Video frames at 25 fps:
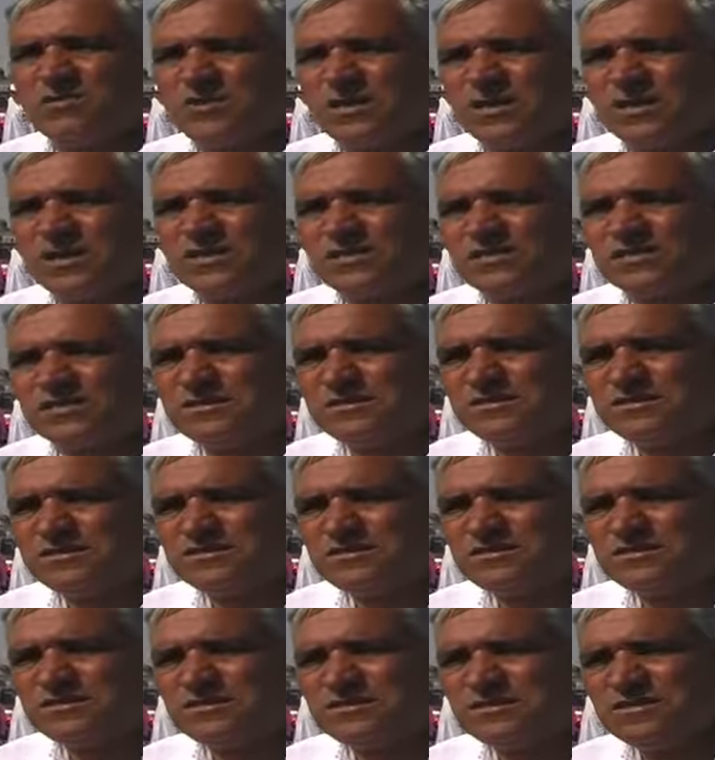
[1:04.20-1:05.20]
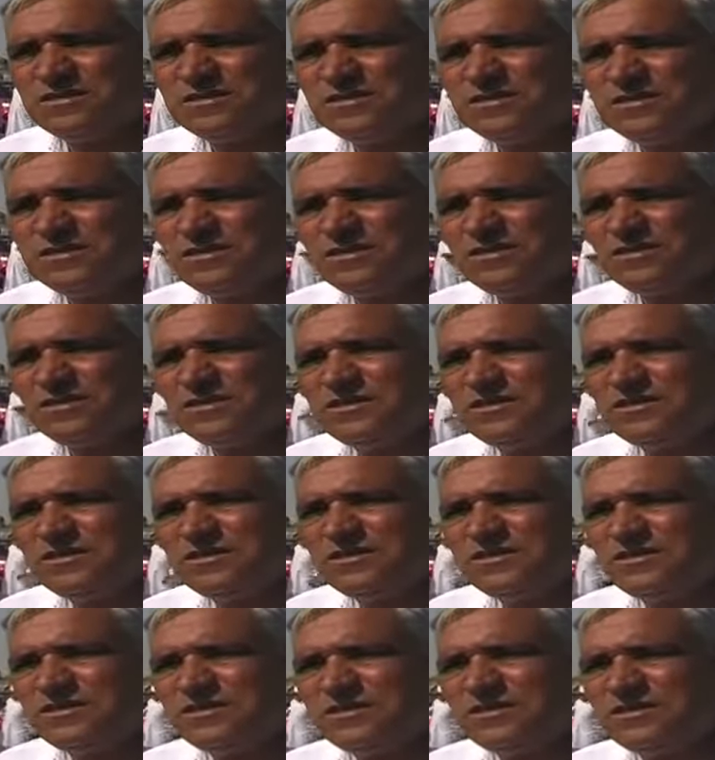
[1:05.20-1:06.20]
पड़ा जी लेकिन दावे तो
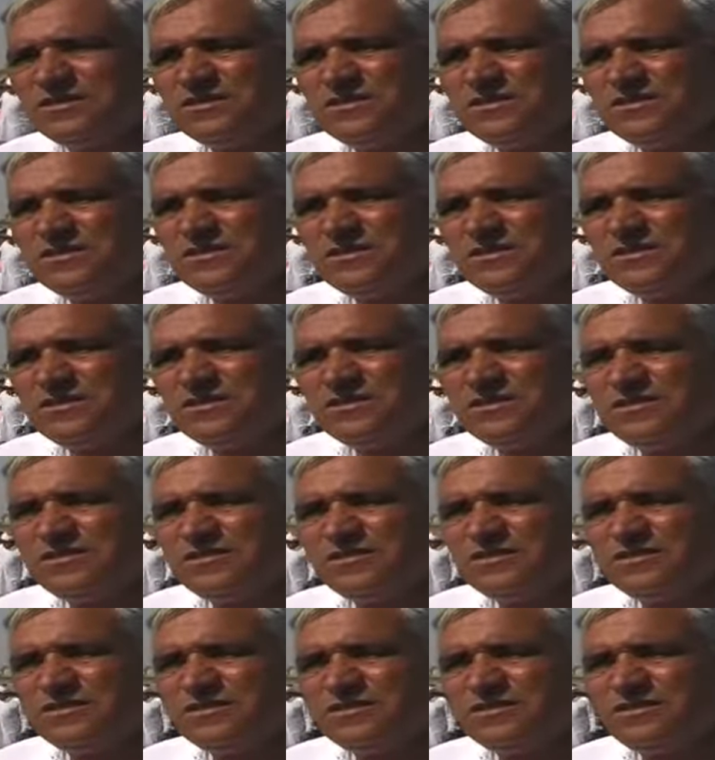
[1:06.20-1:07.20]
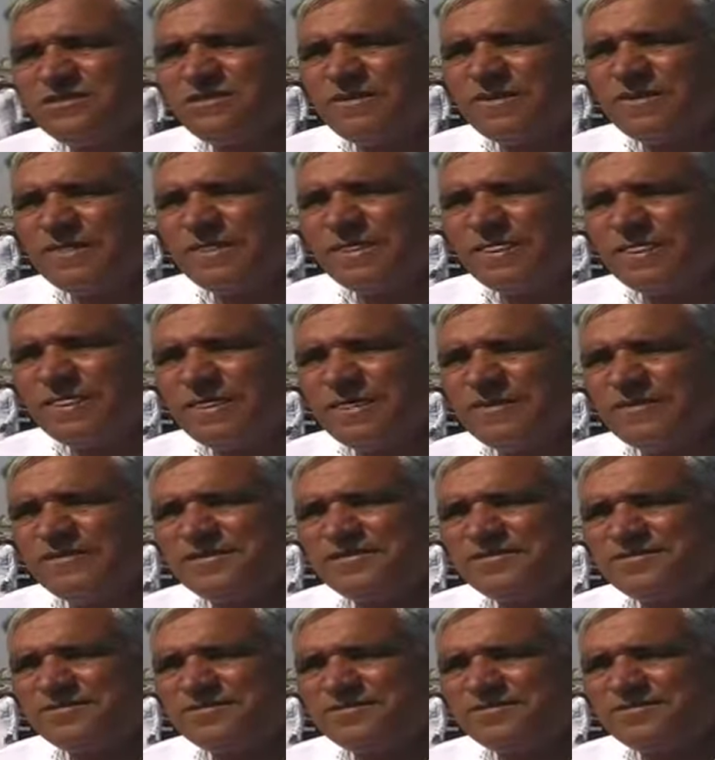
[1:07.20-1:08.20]
किए जाते हैं कि बर्बाद होने पर भी
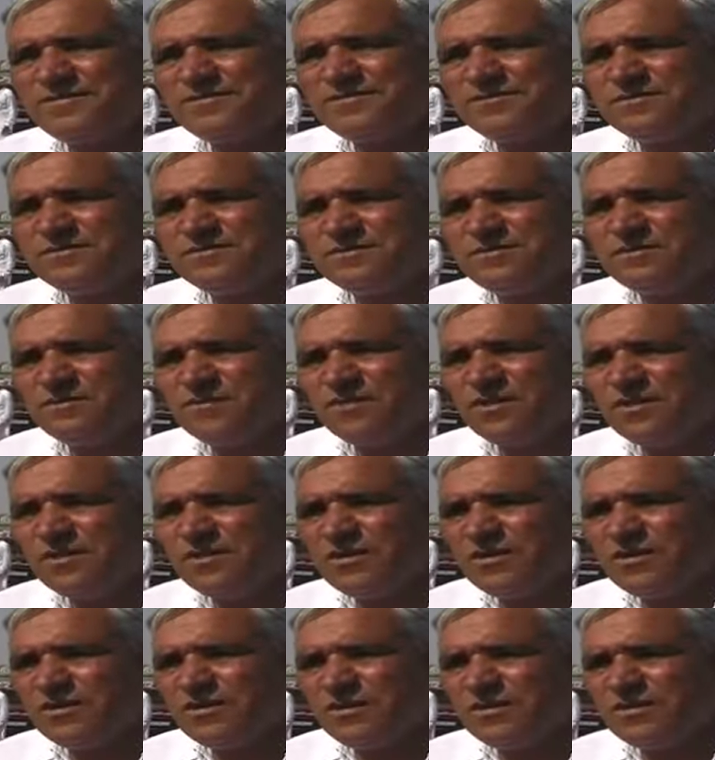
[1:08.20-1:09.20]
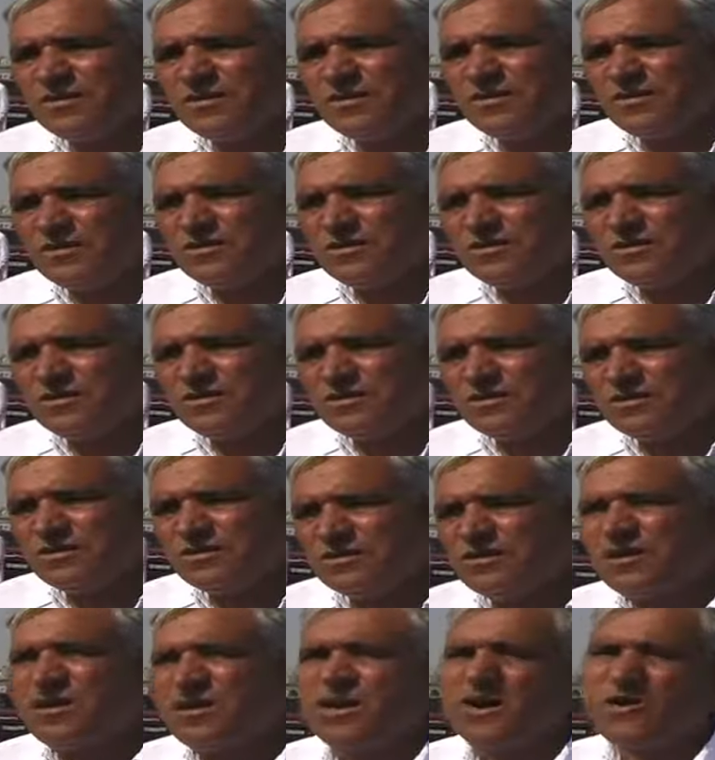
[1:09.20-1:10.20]
मुआवजा मिलता है किसानों का कल्याण हो रहा है
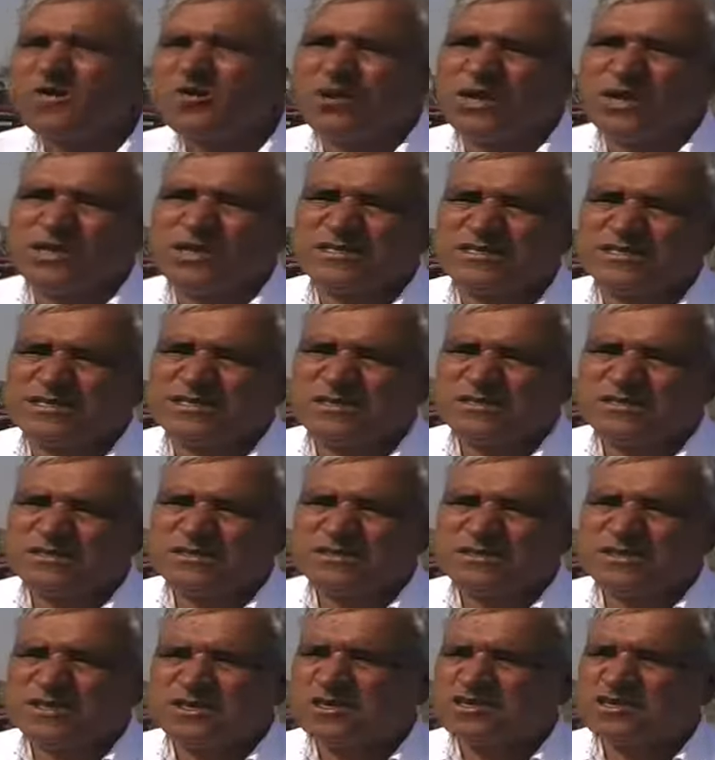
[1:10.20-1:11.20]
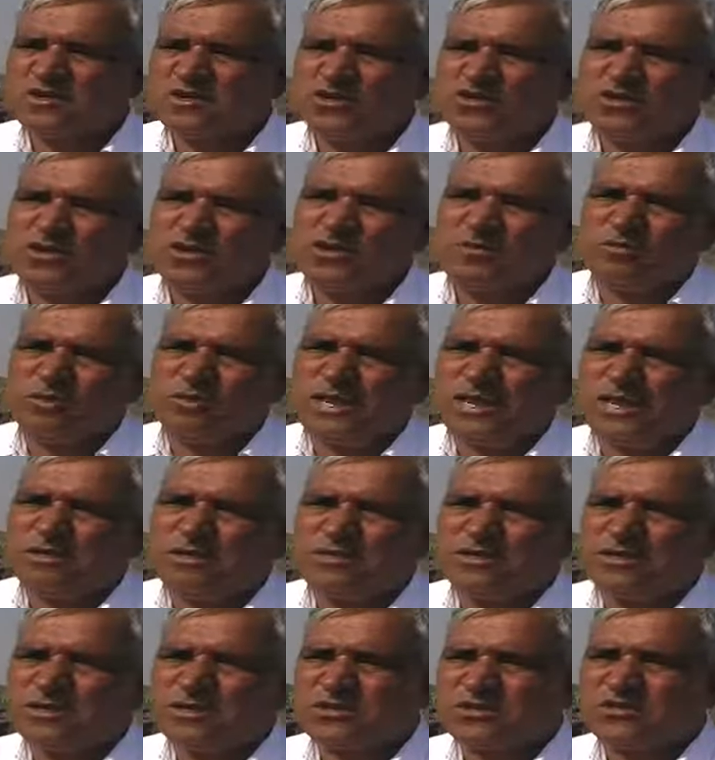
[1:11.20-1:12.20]
कहाँ हो रहा है जी किसी को नहीं मिला
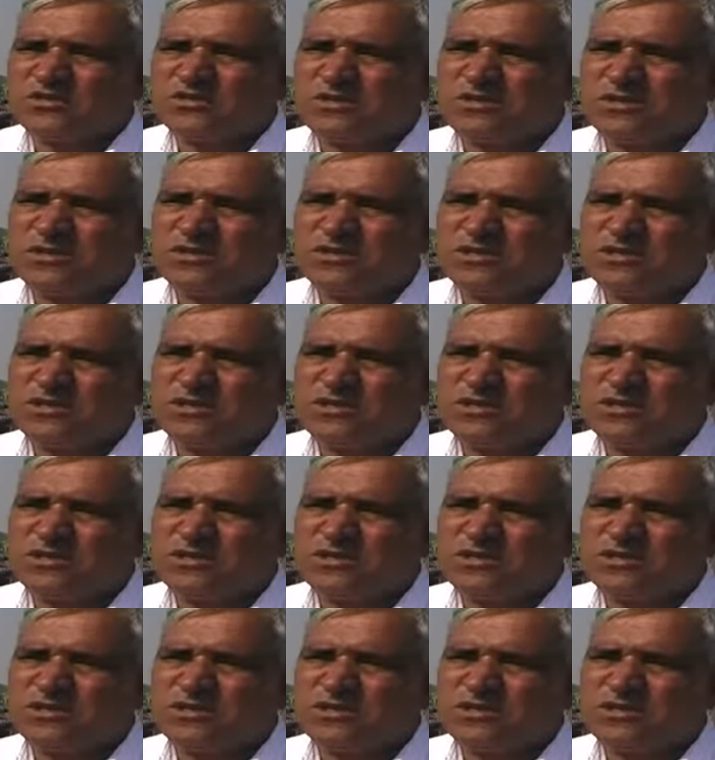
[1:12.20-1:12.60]
अब तक तो जी